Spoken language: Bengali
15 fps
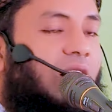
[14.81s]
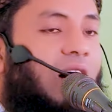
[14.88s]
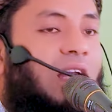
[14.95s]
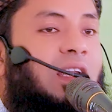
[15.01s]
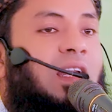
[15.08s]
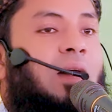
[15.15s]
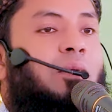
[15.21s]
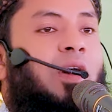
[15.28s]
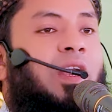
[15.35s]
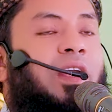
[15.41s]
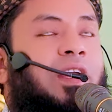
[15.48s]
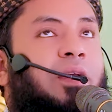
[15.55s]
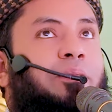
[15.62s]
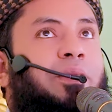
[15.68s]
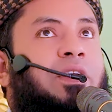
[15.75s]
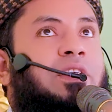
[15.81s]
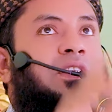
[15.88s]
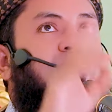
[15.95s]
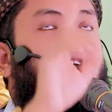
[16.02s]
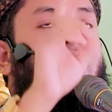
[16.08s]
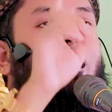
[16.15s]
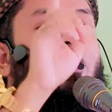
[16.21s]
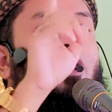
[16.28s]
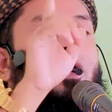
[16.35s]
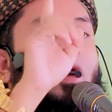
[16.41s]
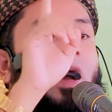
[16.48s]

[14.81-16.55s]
আল্লাহ বলেন এই বিস্তীর্ণ